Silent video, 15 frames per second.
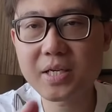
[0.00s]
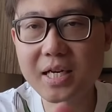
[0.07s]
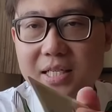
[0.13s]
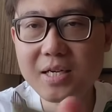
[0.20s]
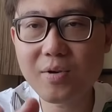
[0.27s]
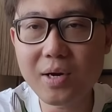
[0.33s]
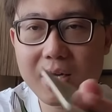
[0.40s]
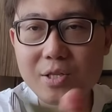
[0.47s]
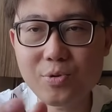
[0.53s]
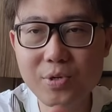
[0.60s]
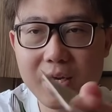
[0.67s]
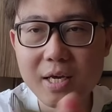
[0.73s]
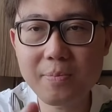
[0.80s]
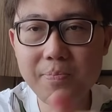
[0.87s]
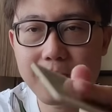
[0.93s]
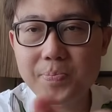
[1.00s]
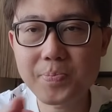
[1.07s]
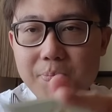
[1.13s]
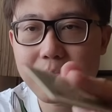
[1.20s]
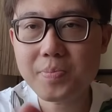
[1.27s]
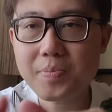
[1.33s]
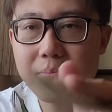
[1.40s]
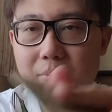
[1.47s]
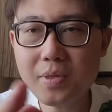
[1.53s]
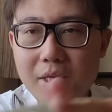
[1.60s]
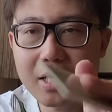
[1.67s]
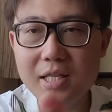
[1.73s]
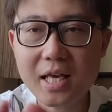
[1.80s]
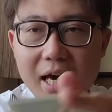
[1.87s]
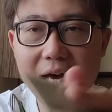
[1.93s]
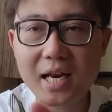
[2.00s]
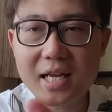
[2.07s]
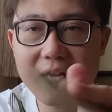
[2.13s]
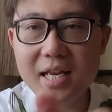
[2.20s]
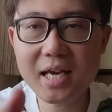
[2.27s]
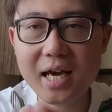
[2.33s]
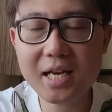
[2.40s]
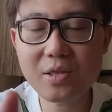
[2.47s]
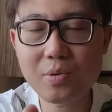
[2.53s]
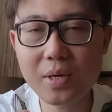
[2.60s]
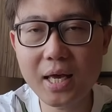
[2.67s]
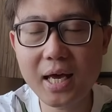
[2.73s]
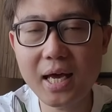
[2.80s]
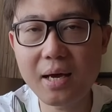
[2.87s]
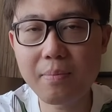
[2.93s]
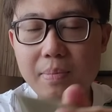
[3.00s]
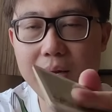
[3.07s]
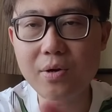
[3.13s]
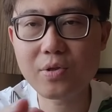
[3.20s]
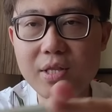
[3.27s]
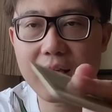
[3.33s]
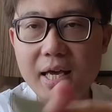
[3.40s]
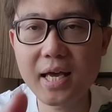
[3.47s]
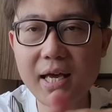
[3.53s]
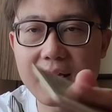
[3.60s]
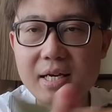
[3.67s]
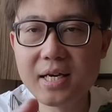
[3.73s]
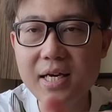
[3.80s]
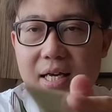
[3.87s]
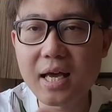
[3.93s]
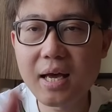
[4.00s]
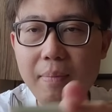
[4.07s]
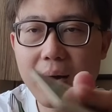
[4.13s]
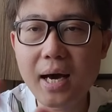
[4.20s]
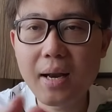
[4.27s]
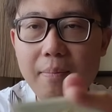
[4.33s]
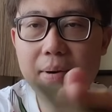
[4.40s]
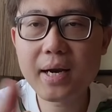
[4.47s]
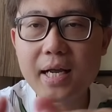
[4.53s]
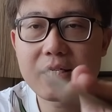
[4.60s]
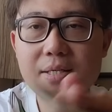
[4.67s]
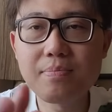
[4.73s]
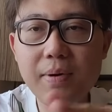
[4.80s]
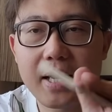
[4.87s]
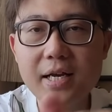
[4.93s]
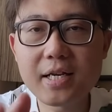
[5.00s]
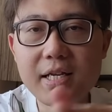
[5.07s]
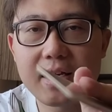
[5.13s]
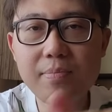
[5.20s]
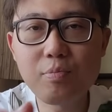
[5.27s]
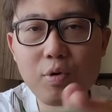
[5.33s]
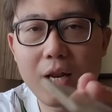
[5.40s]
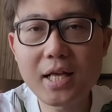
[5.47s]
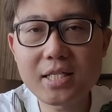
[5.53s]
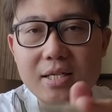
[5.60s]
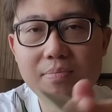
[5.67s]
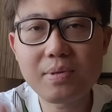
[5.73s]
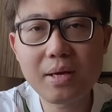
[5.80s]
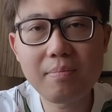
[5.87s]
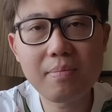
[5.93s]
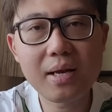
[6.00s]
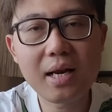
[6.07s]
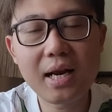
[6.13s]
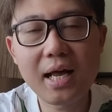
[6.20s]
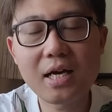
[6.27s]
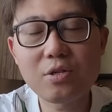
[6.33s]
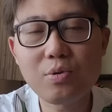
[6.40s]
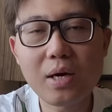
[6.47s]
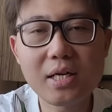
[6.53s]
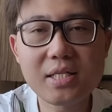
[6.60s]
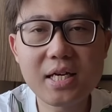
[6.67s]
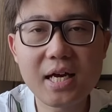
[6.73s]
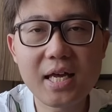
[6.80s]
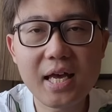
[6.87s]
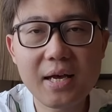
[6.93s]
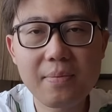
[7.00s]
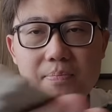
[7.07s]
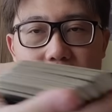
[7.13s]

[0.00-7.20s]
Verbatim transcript: saya satu kartunya kita akan lihat di kartu yang berikutnya ya yang bakal bernasib baik di bulan September langsung aja ya